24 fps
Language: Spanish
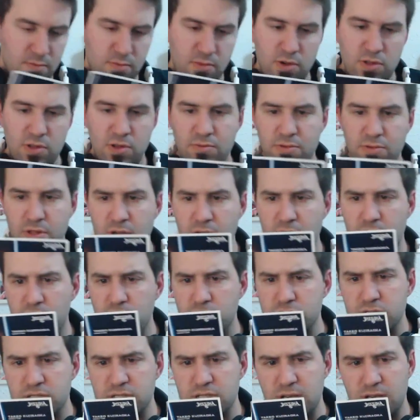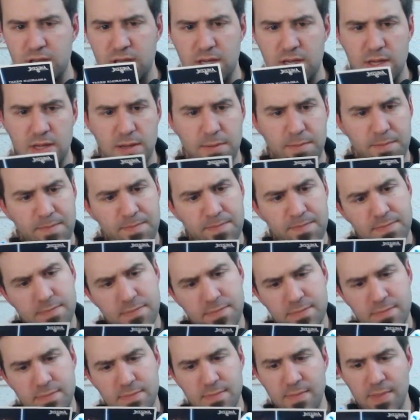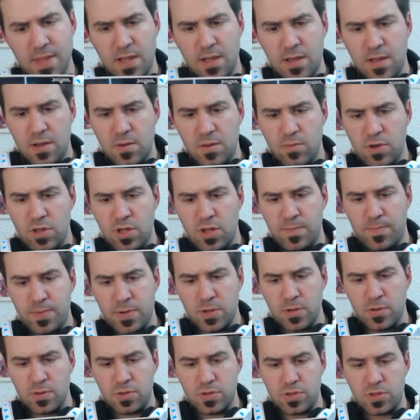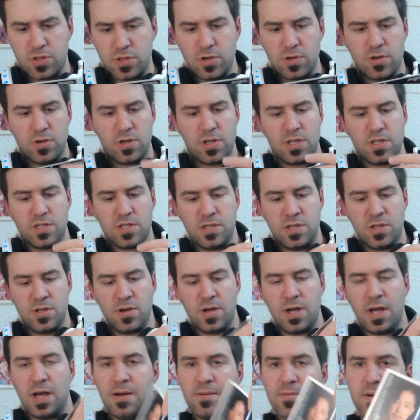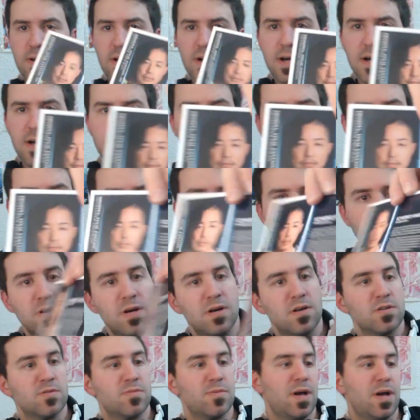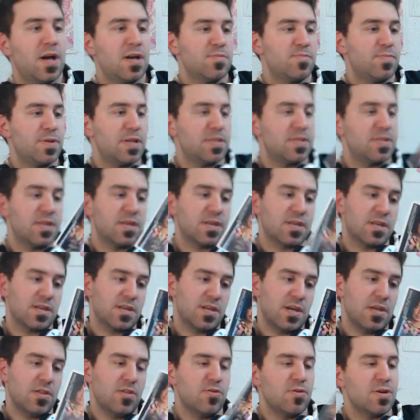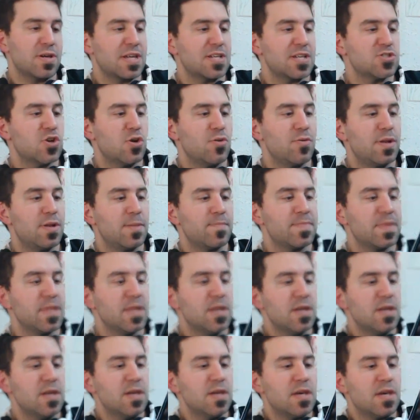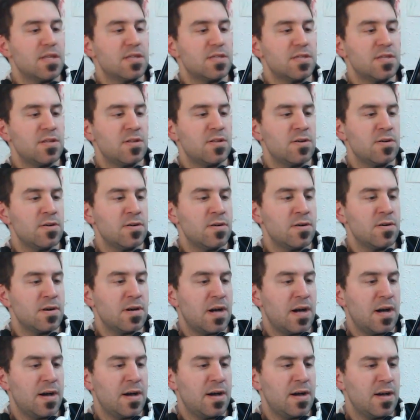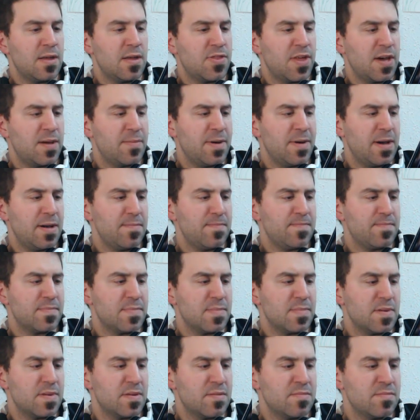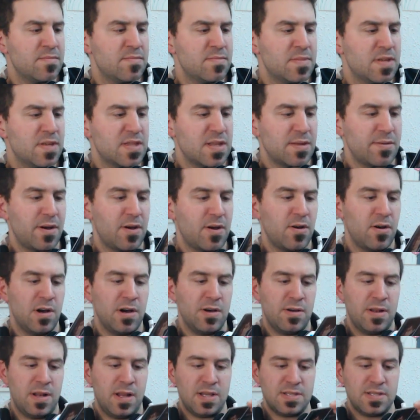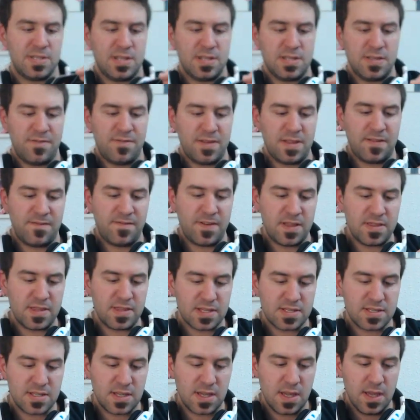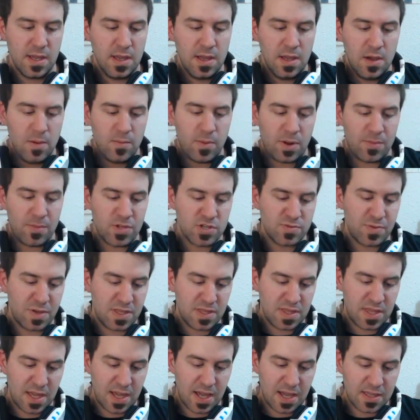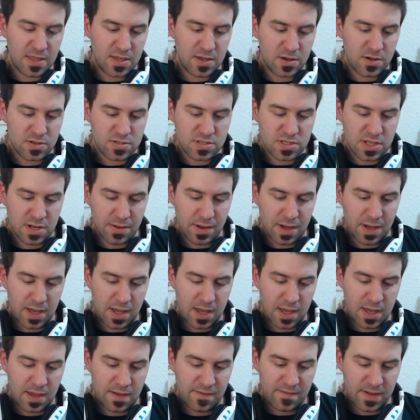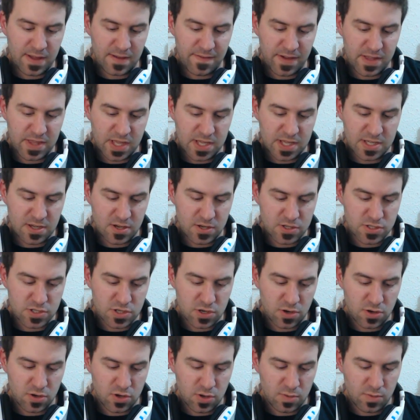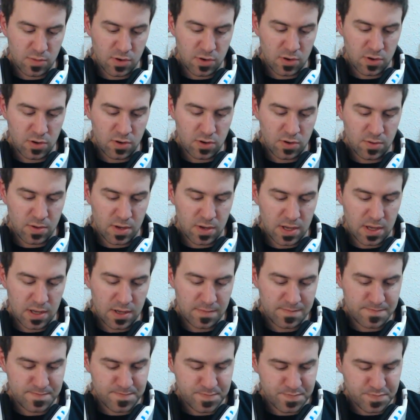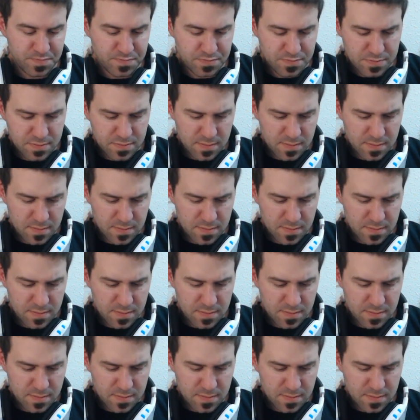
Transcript: Bueno, bueno, hay cosas aquí. Mm, bueno, el productor Ichiro Han... Ah, espérate, que, que es doble. Ichiro Hazama mm, trabajo en la serie de Final Fantasy por al menos 20 años. Trabajé en Final Fantasy VIII como, em,